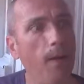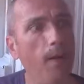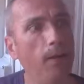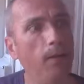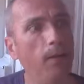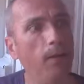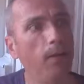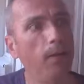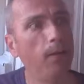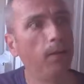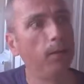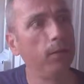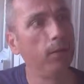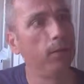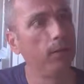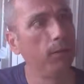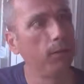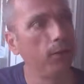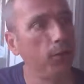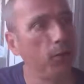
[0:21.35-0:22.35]
ah,
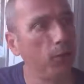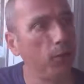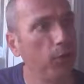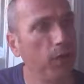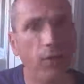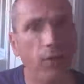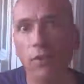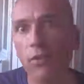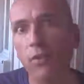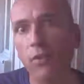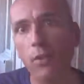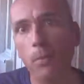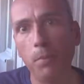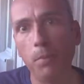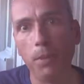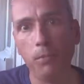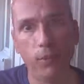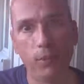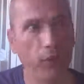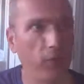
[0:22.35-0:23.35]
je ne résiste
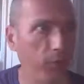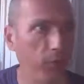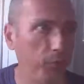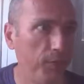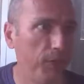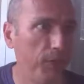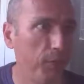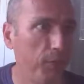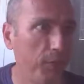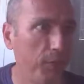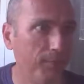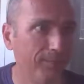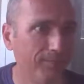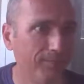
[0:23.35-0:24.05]
pas à faire cette vidéo.